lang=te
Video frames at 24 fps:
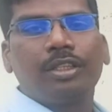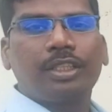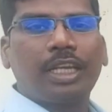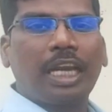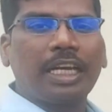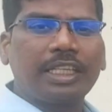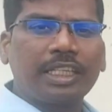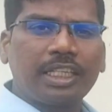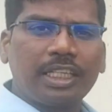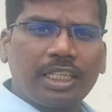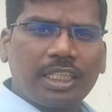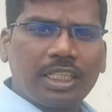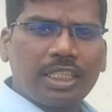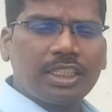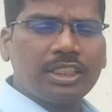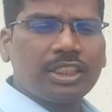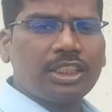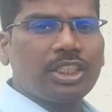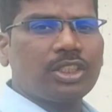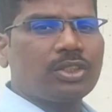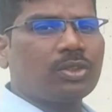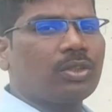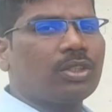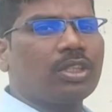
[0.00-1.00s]
థర్టీ డిగ్రీస్
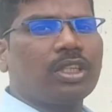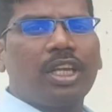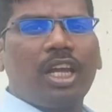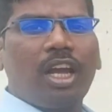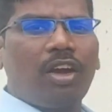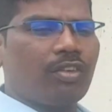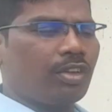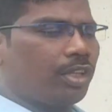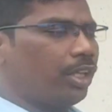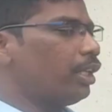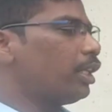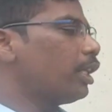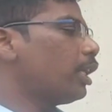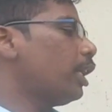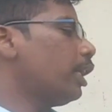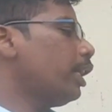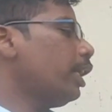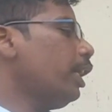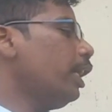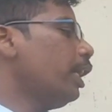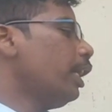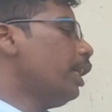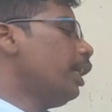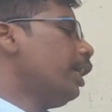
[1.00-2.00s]
తీసుకుంటే అవ్వదు
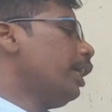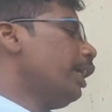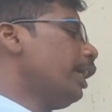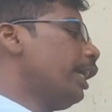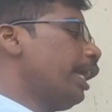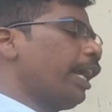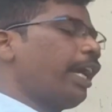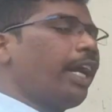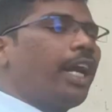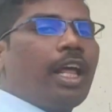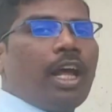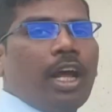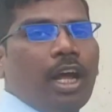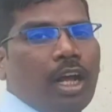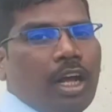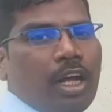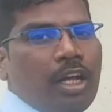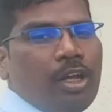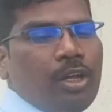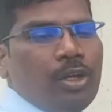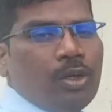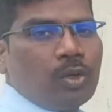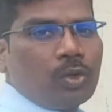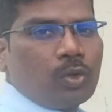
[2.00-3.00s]
ఎందుకంటే ఇక్కడ
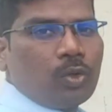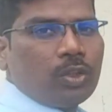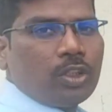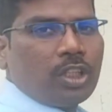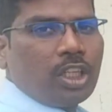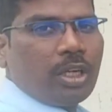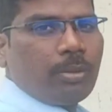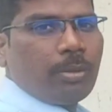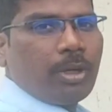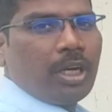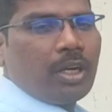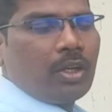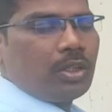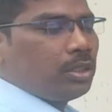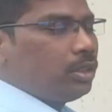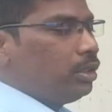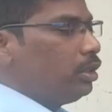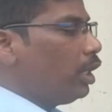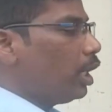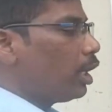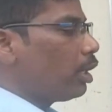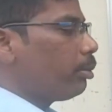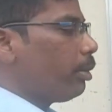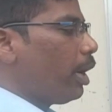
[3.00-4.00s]
రూట్ త్రీ బైడ్
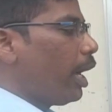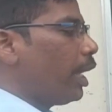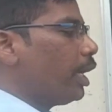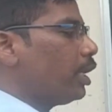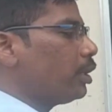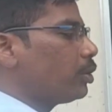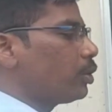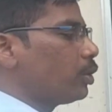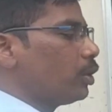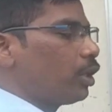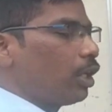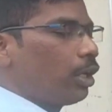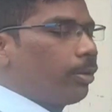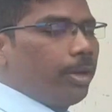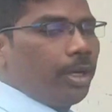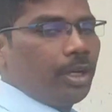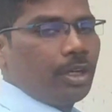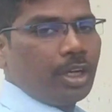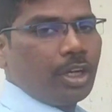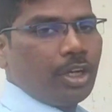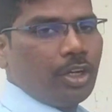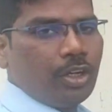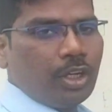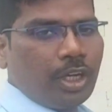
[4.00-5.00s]
వస్తుంది అక్కడ మైనస్ రూట్ త్రీ బై
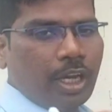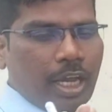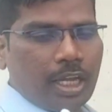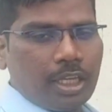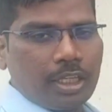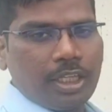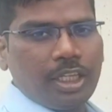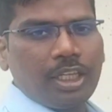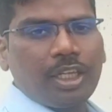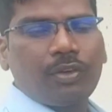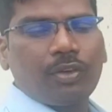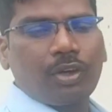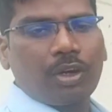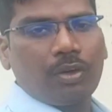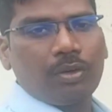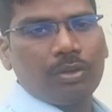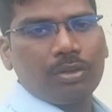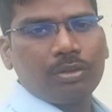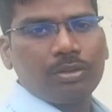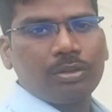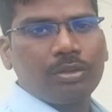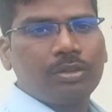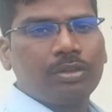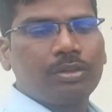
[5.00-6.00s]
రెండు ఈక్వల్ అవు